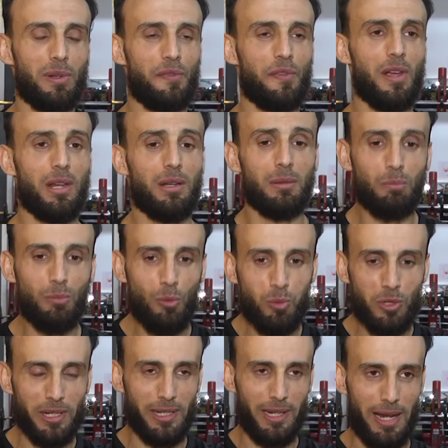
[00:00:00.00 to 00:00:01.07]
بالفعل
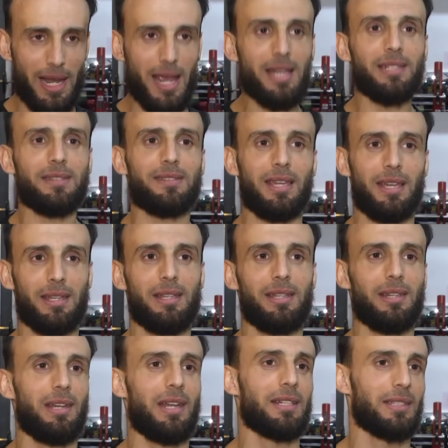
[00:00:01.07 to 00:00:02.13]
ممكن اعاده
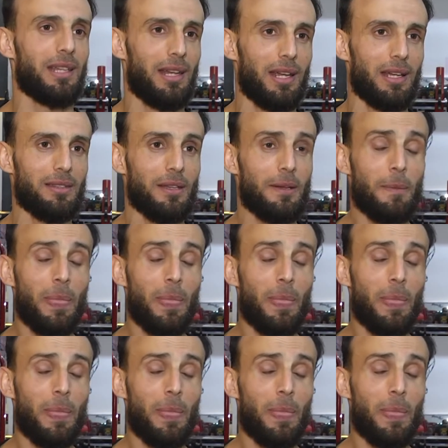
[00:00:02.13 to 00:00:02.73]
تاهيل العضلات